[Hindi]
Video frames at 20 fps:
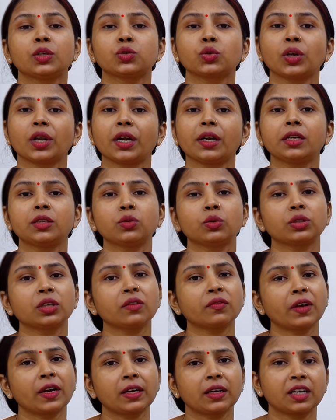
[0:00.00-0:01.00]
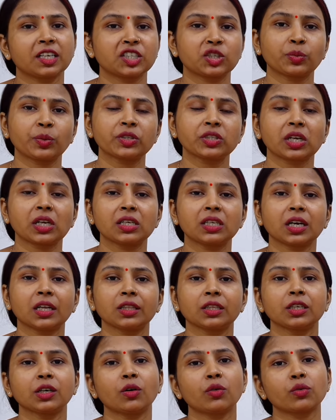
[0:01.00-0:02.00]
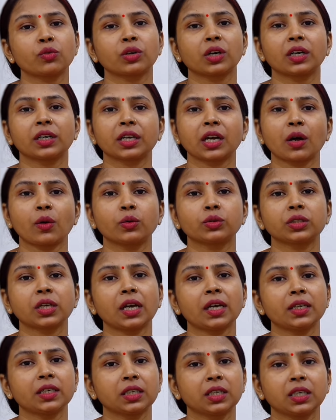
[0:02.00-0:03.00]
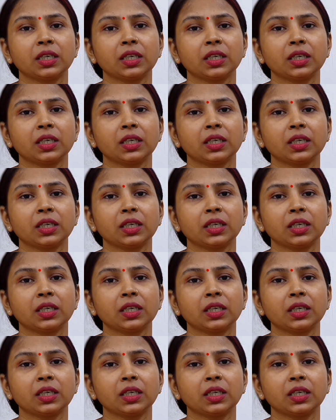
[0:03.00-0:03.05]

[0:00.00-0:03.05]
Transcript: जो लेडीज़ होती है वेड रेस्ट पर चली जाती है और उनका क्या होता है